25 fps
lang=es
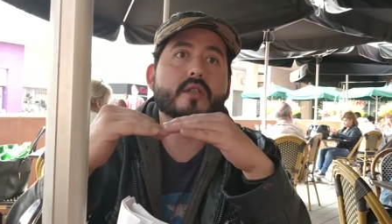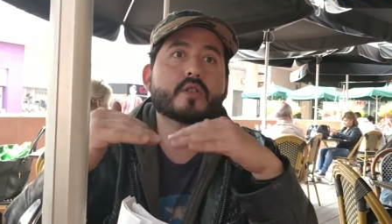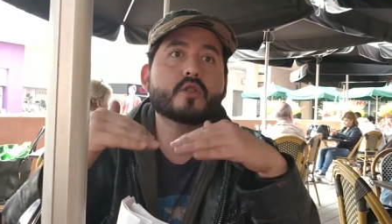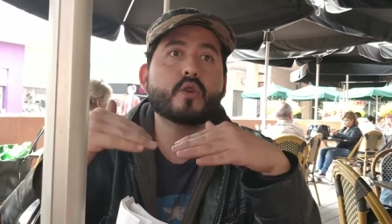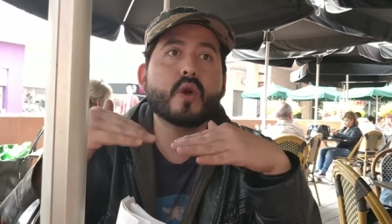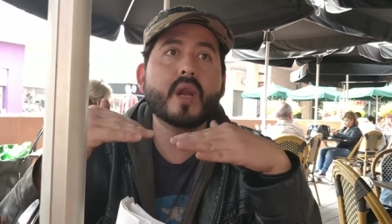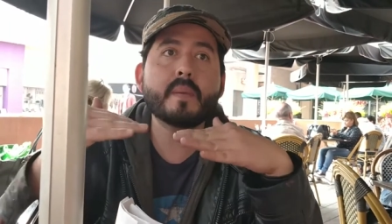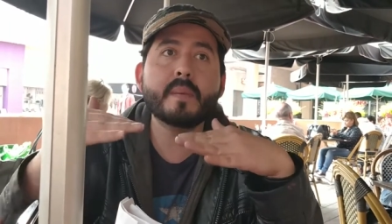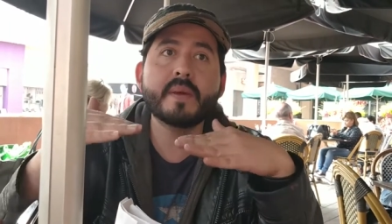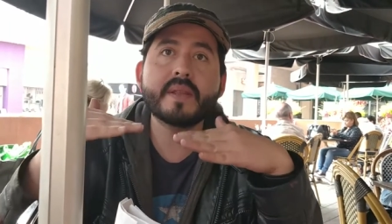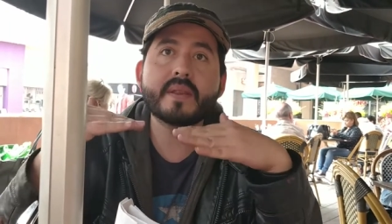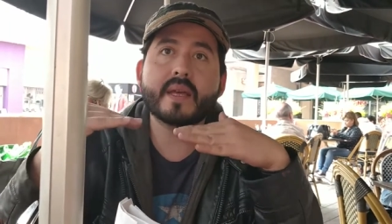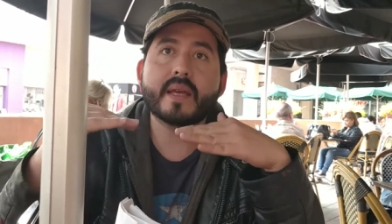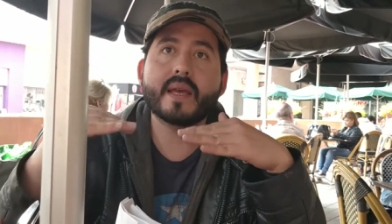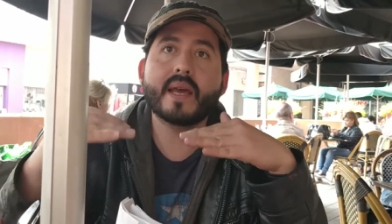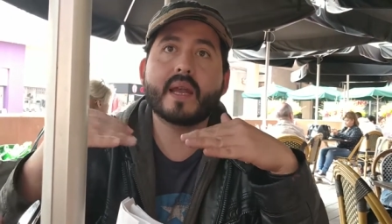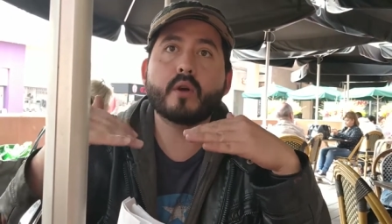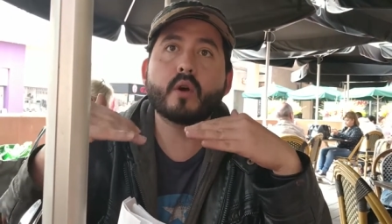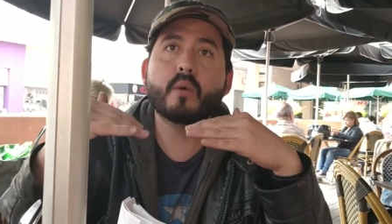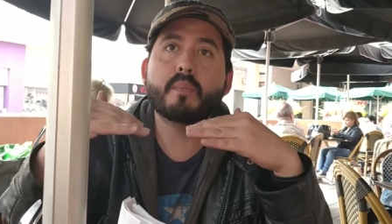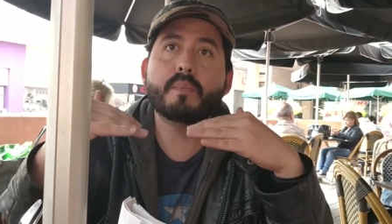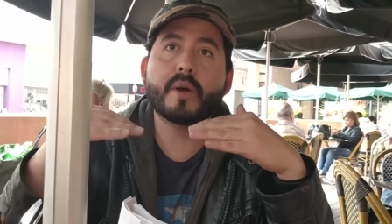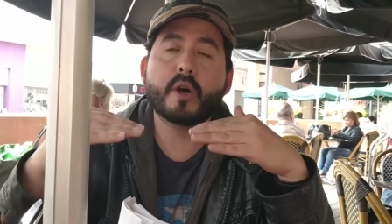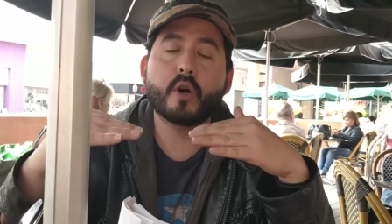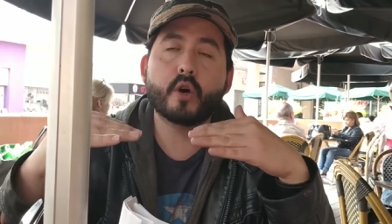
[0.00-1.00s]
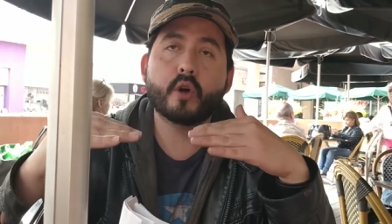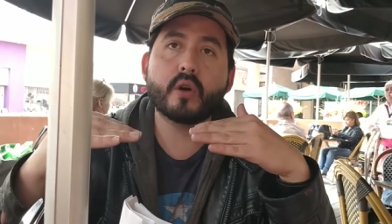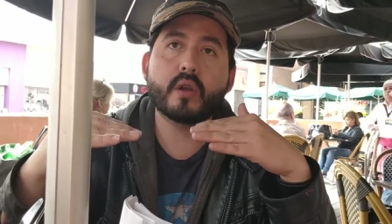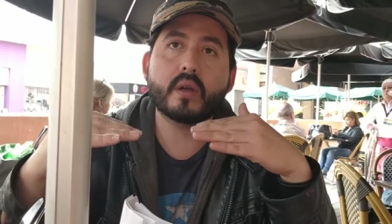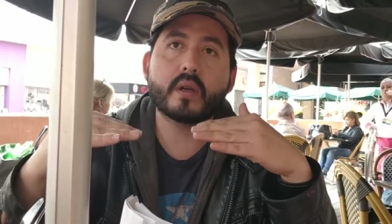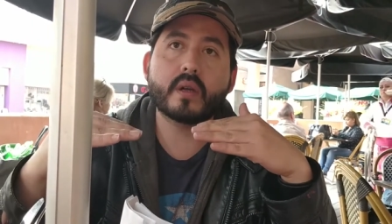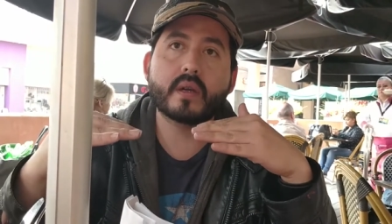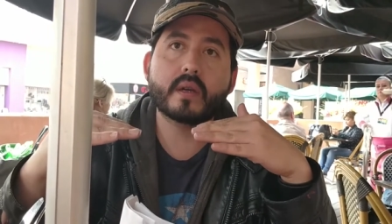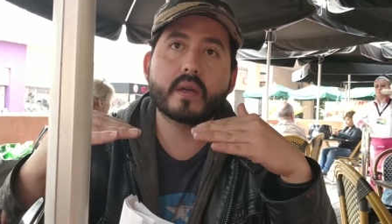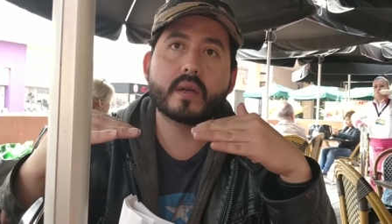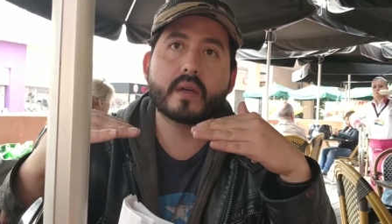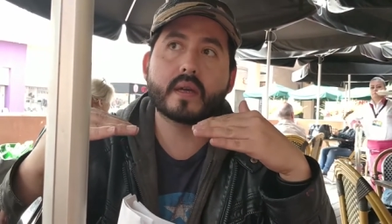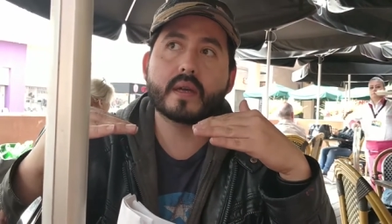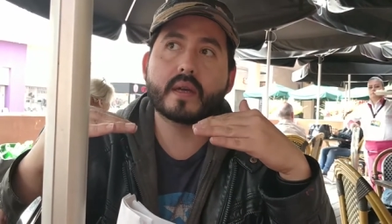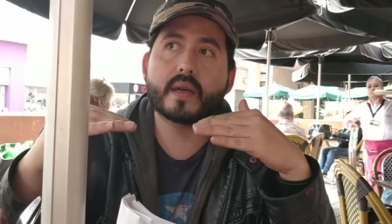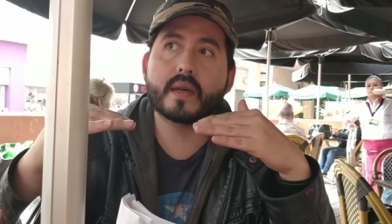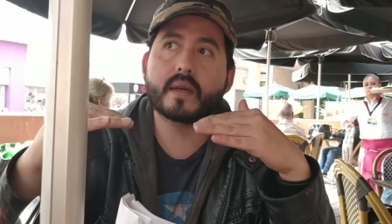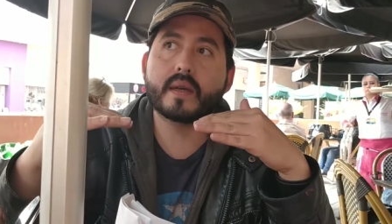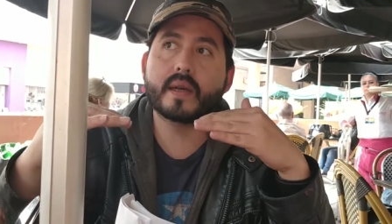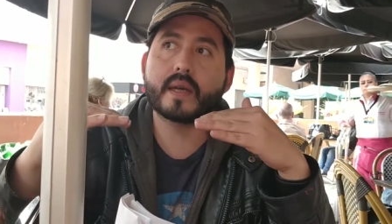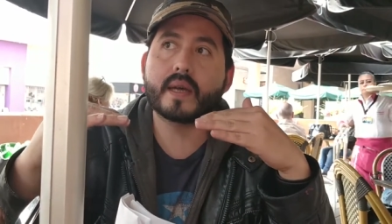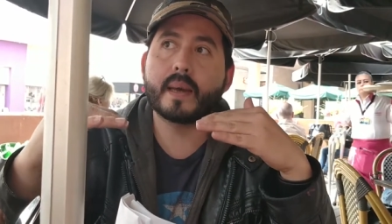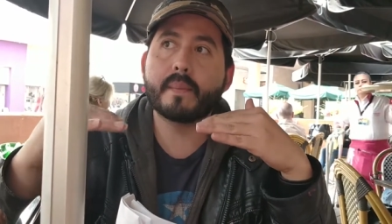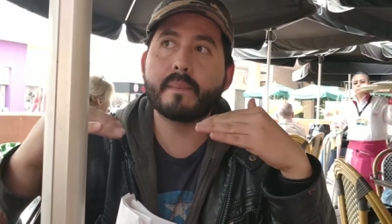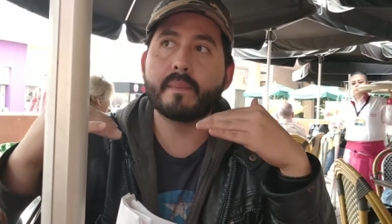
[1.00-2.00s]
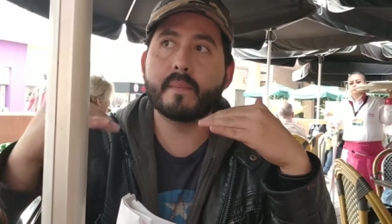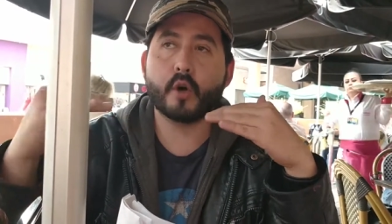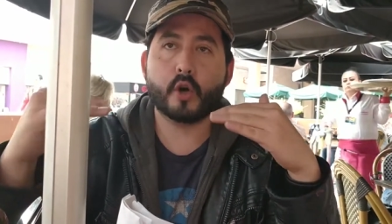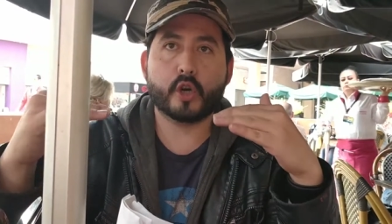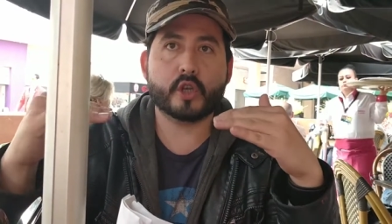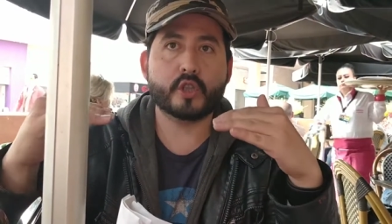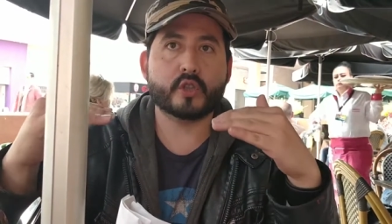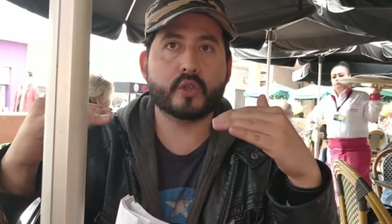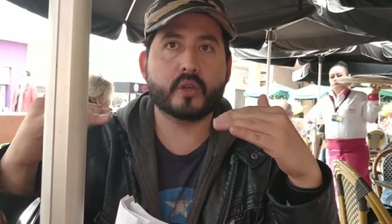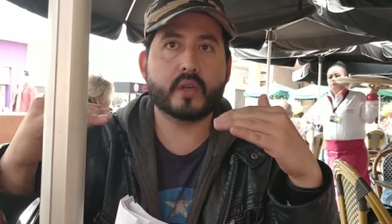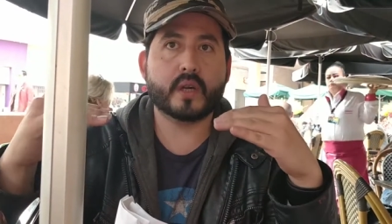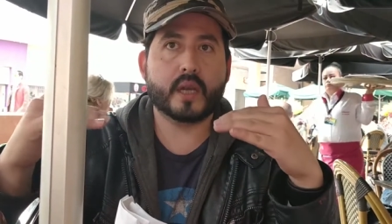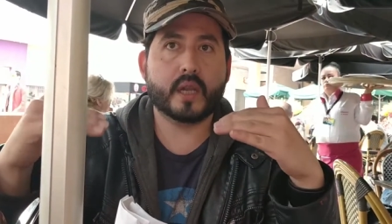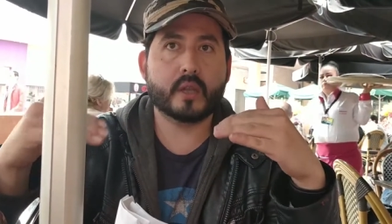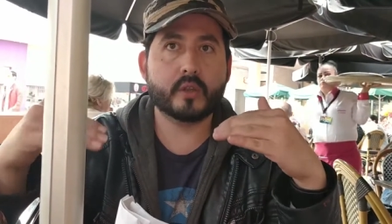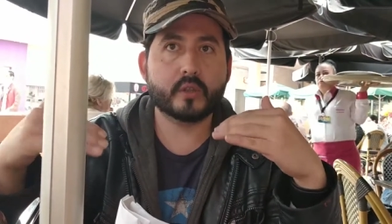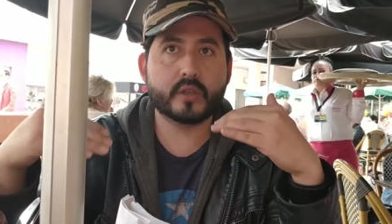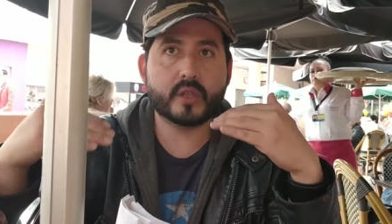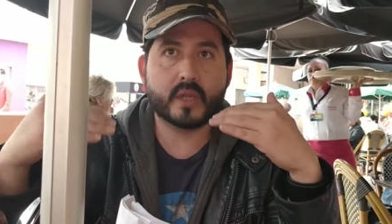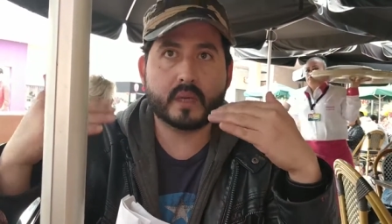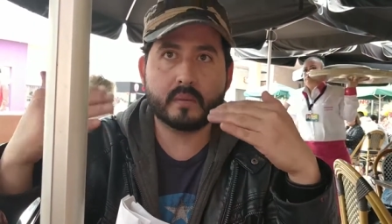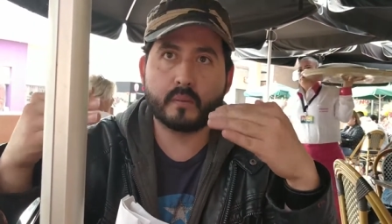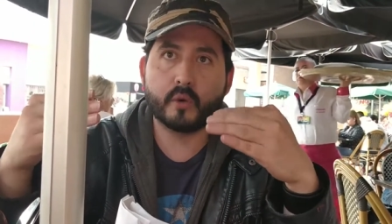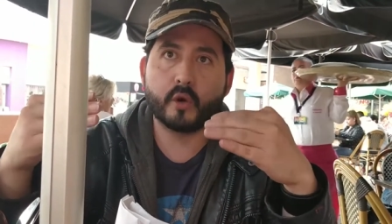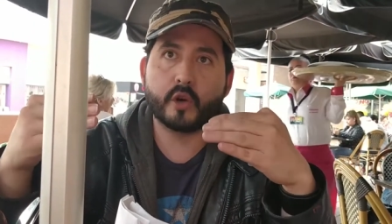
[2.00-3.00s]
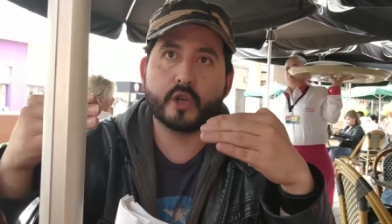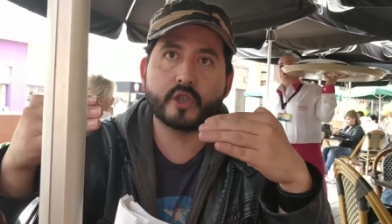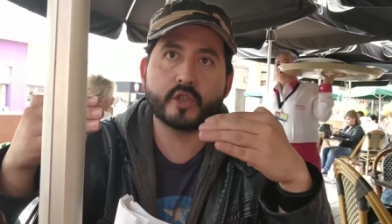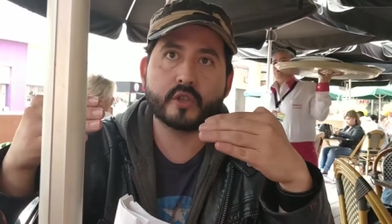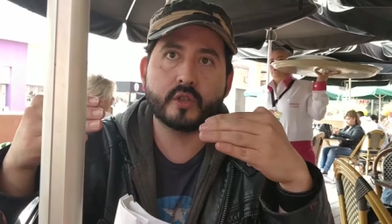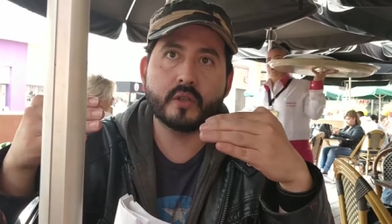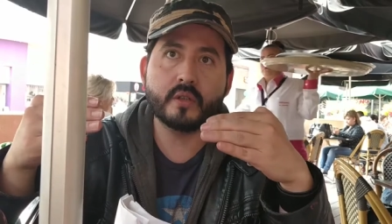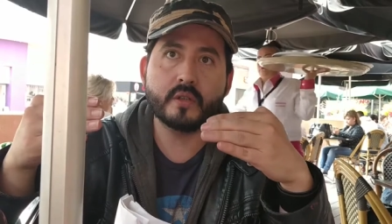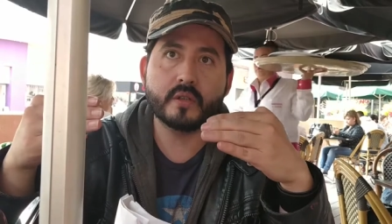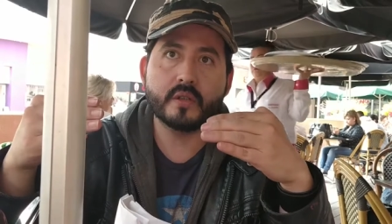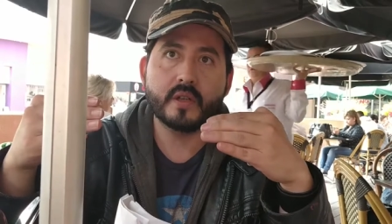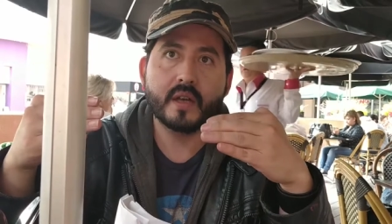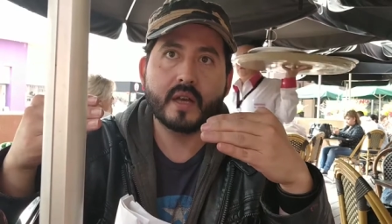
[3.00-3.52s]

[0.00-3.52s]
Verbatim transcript: solamente hay algo peor que Morrison queriendo ser Morrison